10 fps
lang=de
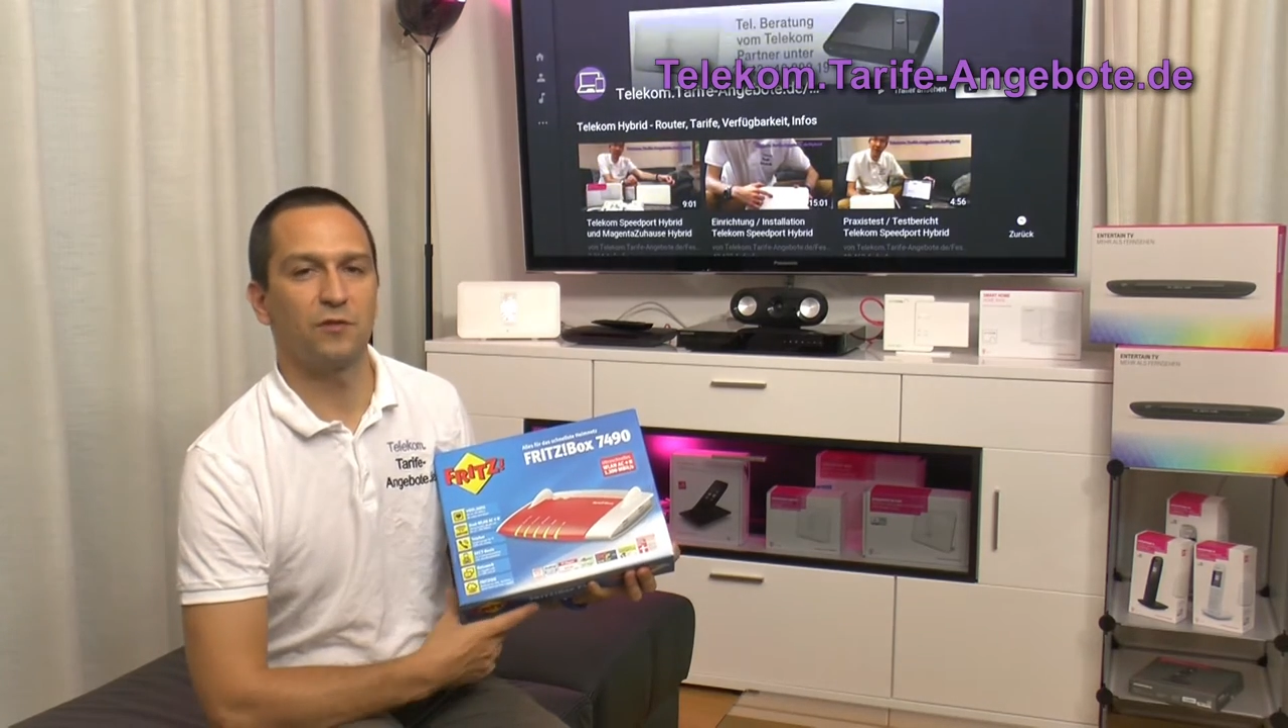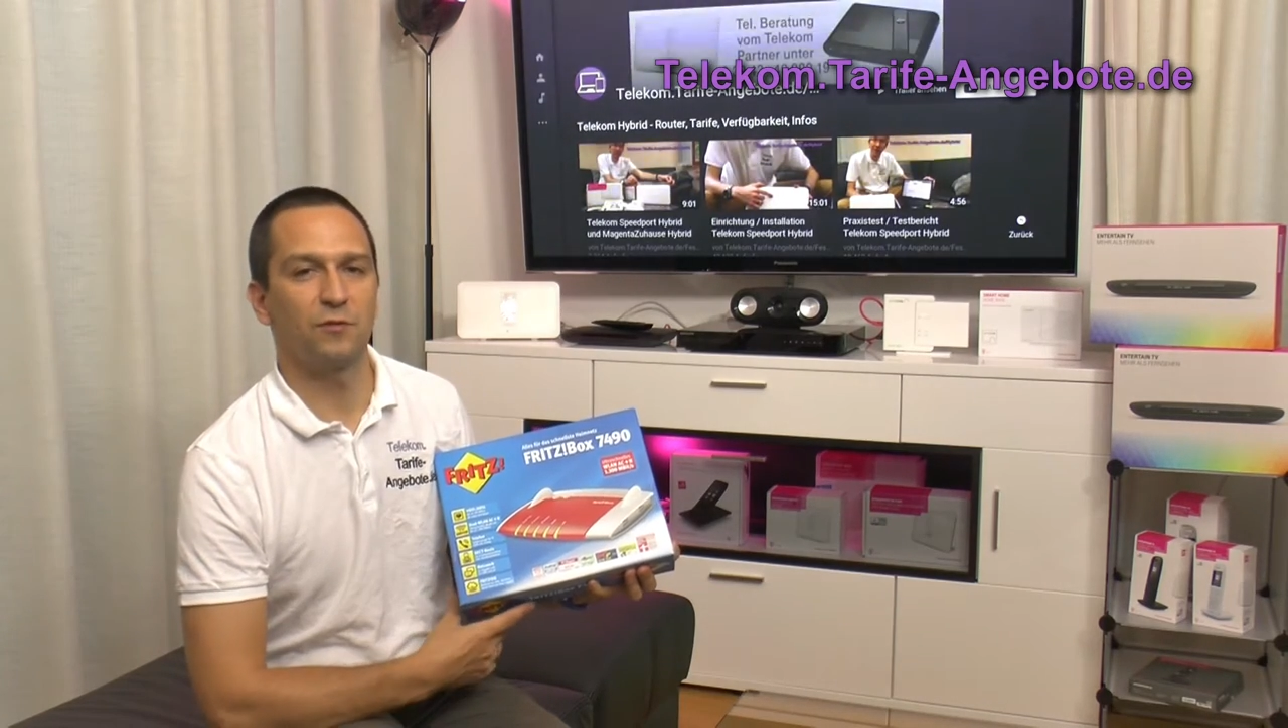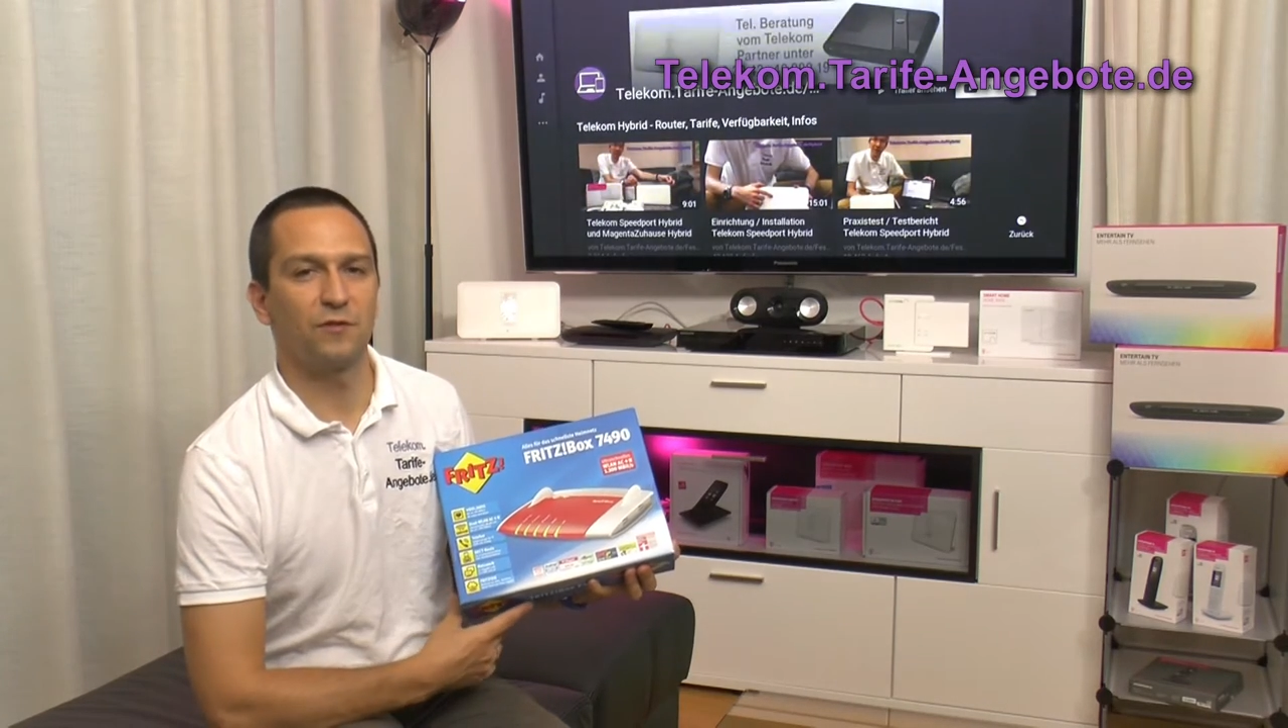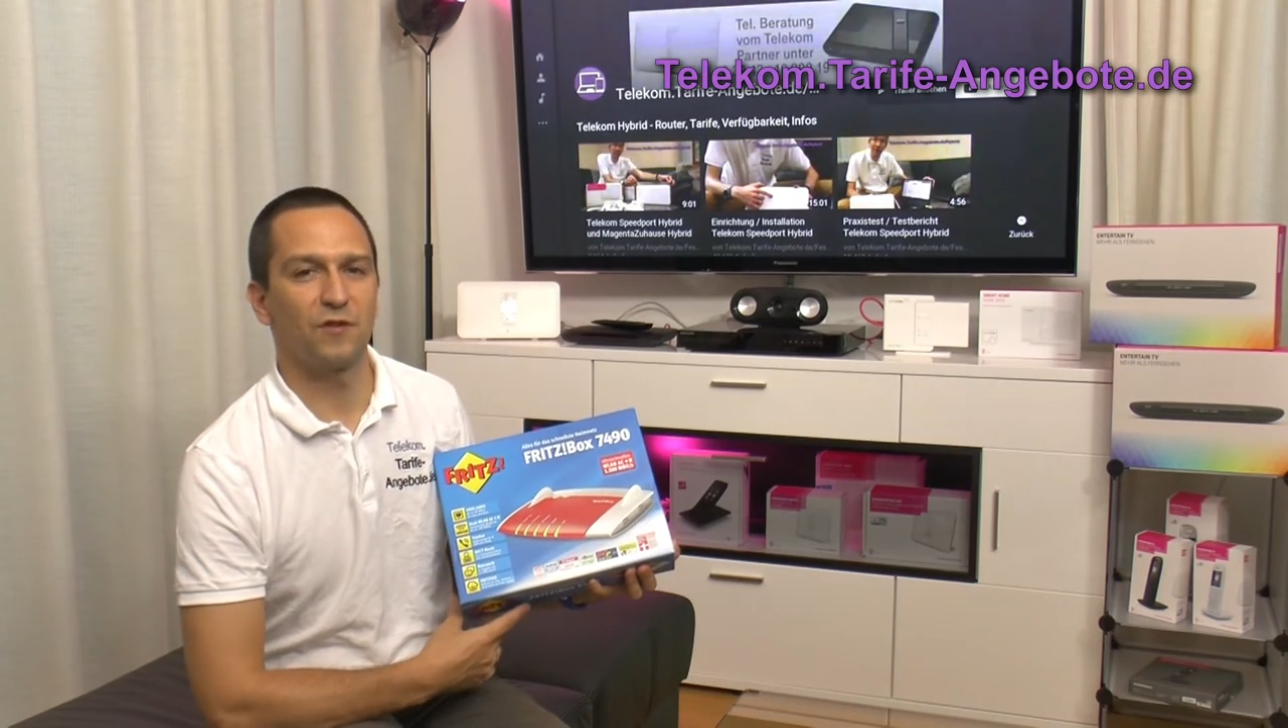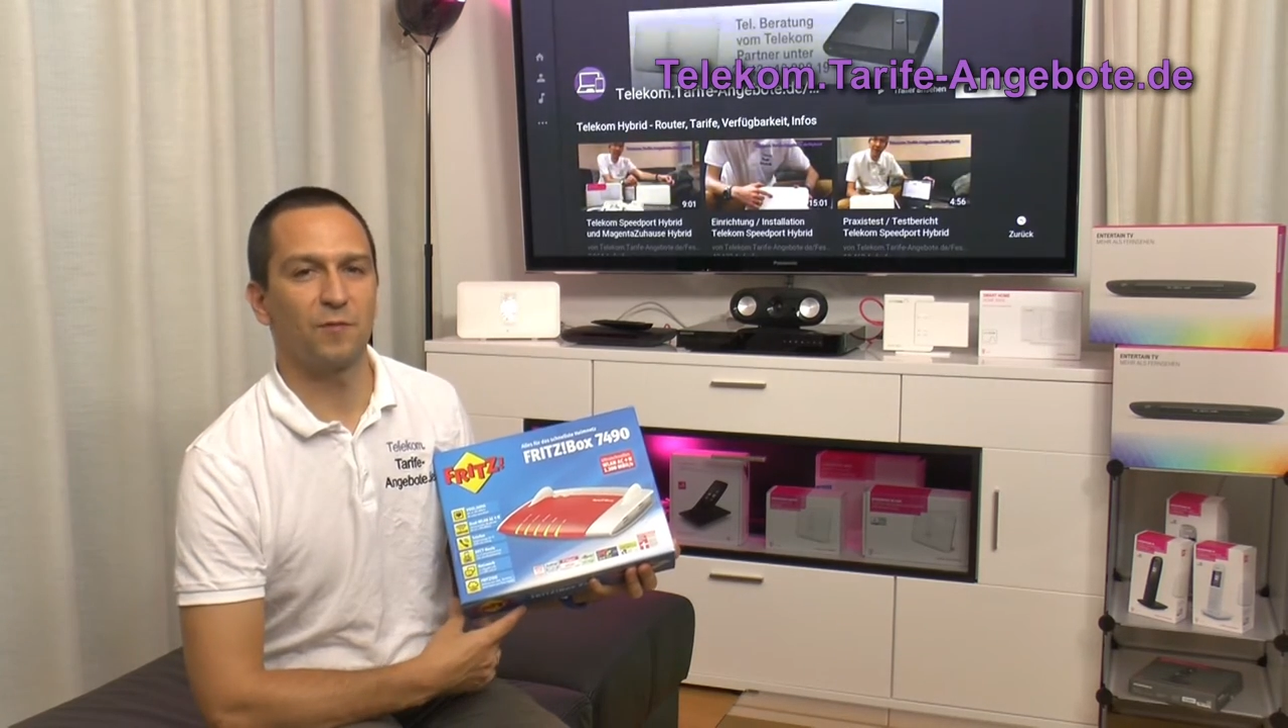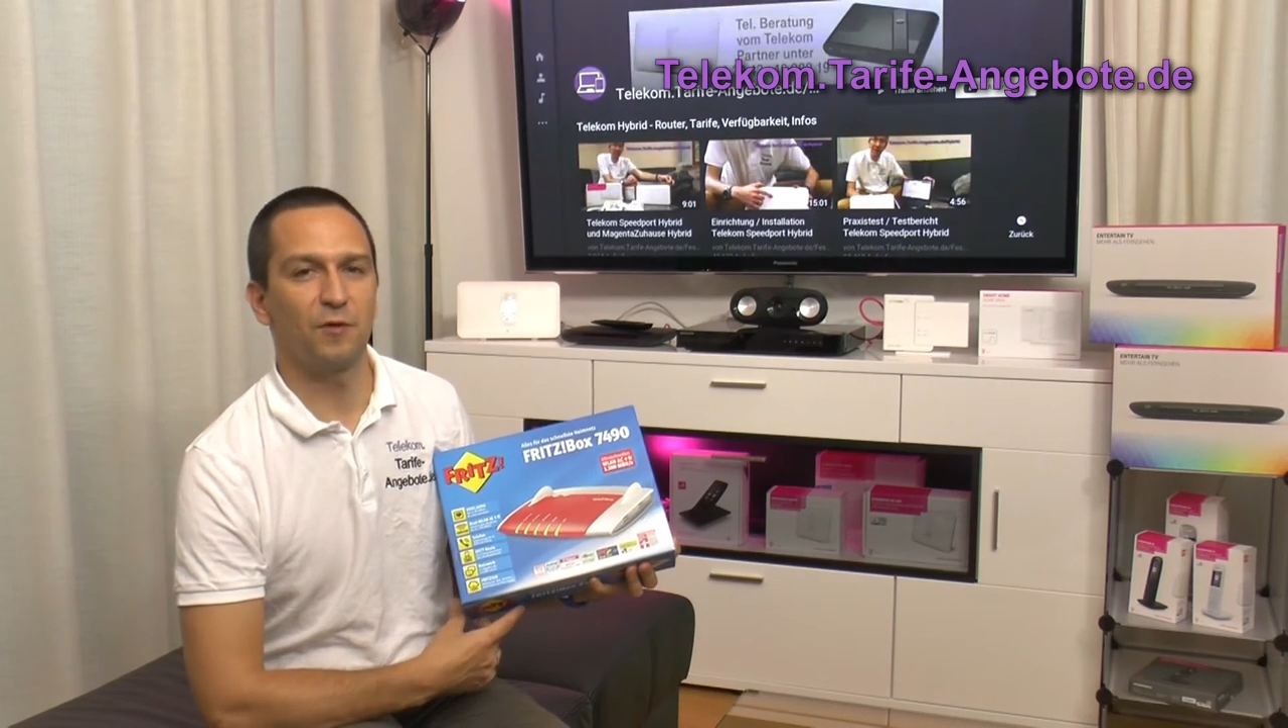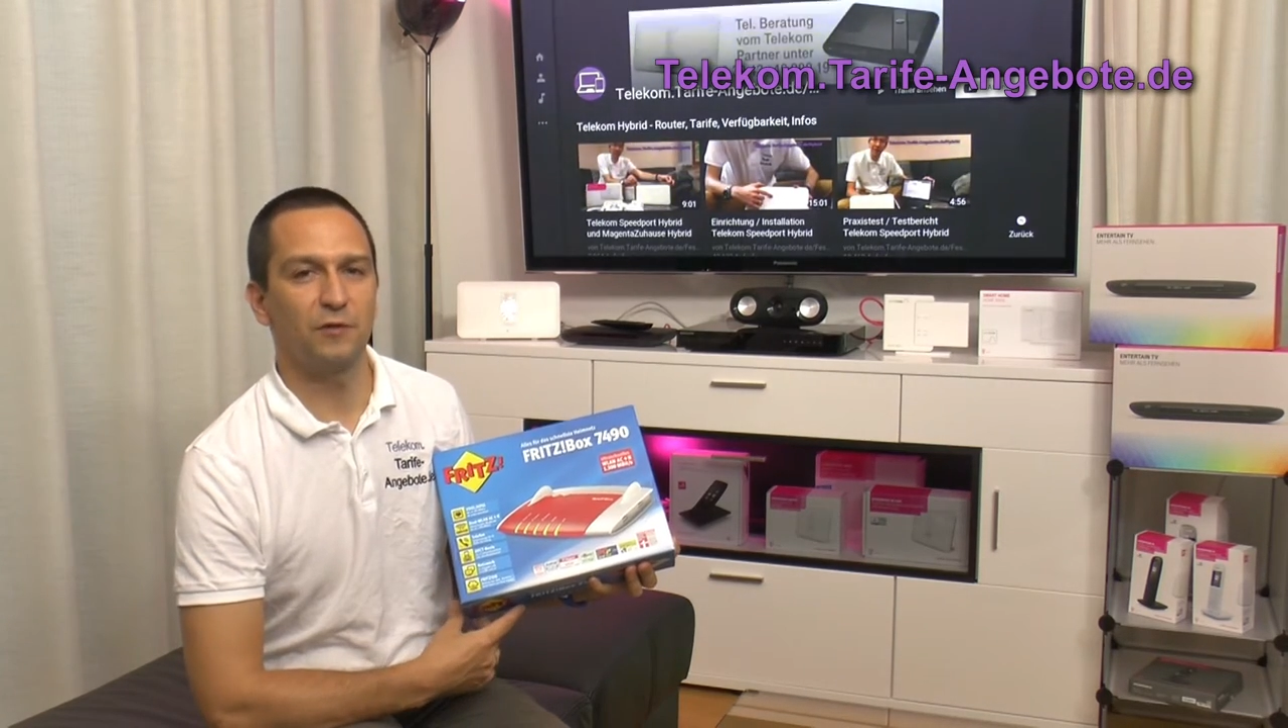ich zunächst erstmal